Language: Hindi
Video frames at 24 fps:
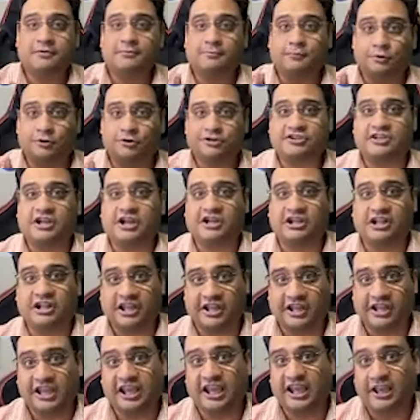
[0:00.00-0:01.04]
पोस्ट डालने
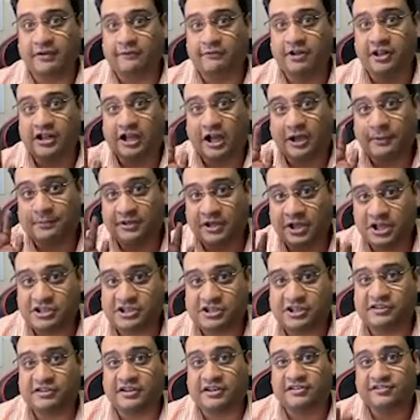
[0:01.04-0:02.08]
लगे इवन अब ये
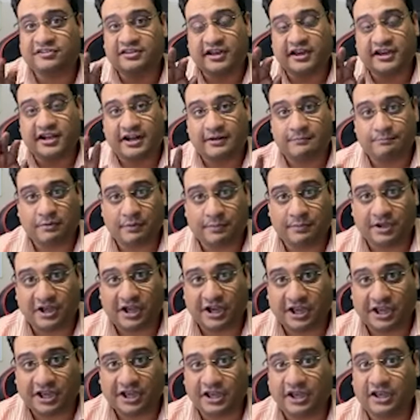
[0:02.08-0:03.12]
चीज़ इंस्टाग्राम पे भी आ
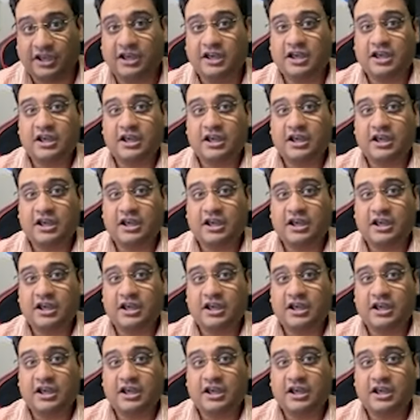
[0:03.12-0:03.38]
गई है